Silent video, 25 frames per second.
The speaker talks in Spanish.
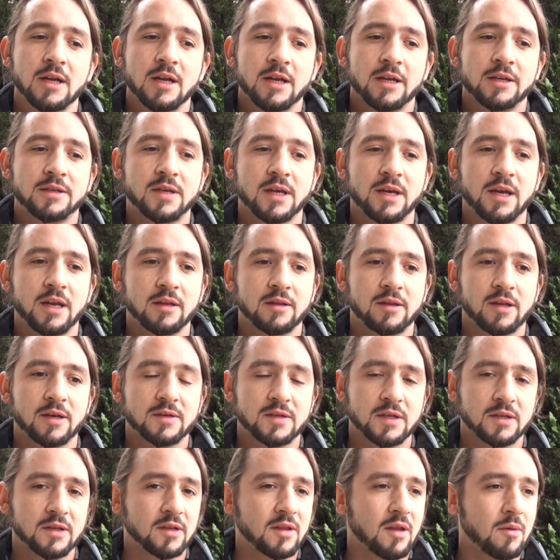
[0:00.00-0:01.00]
y sería
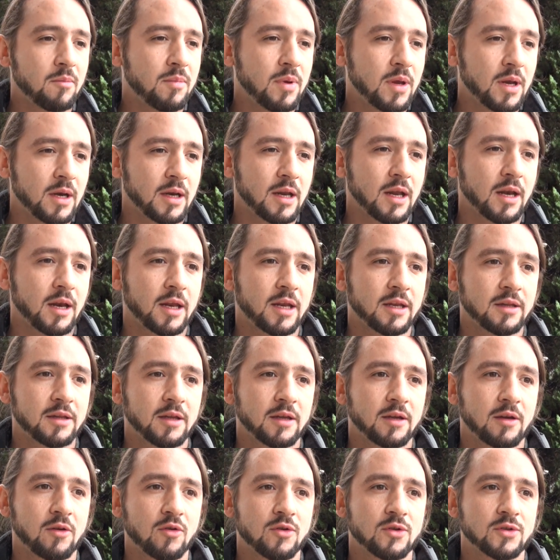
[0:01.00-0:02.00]
interesante también que la
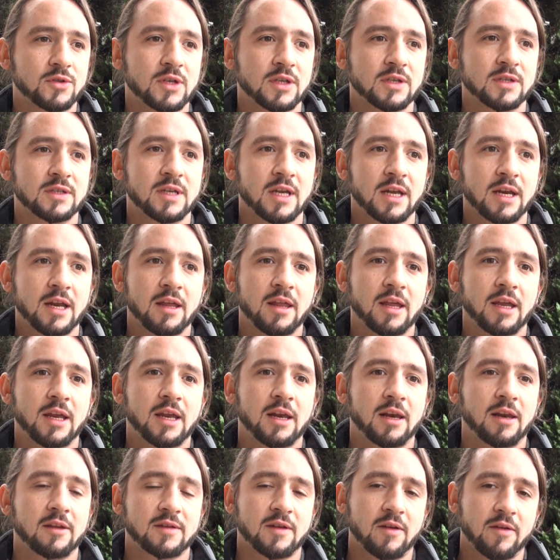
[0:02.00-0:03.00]
gente concienciara de
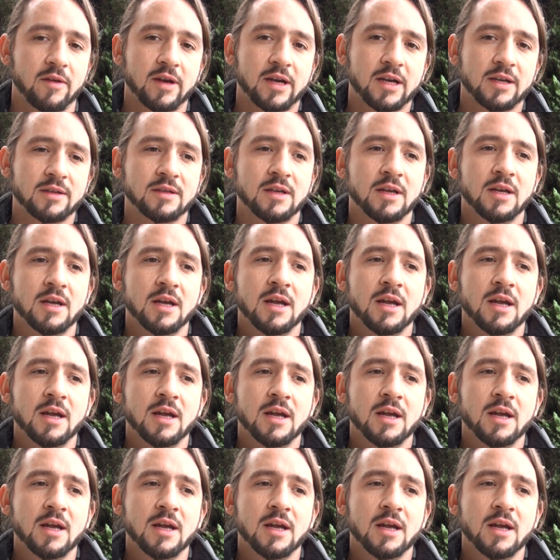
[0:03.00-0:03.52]
que las abejas